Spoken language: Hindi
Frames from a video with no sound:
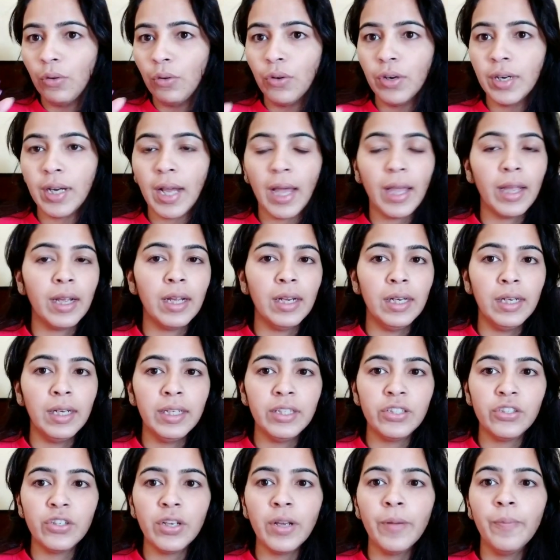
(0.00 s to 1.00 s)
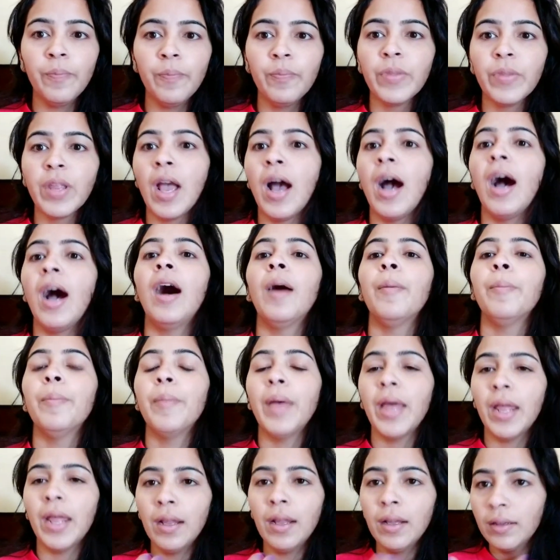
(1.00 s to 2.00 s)
बालों को टाई कर लीजिए
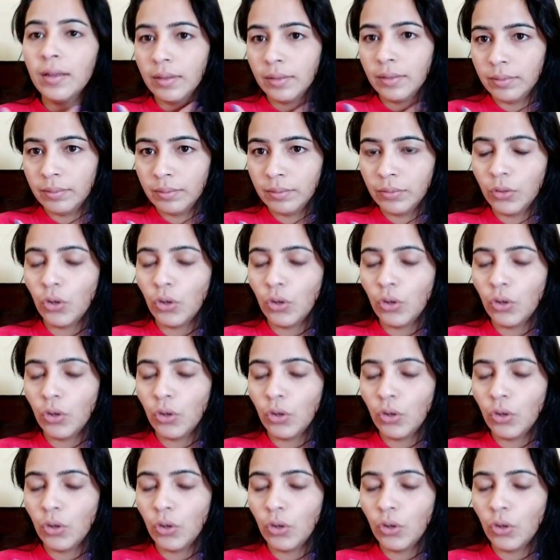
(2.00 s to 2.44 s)
हाँ मैं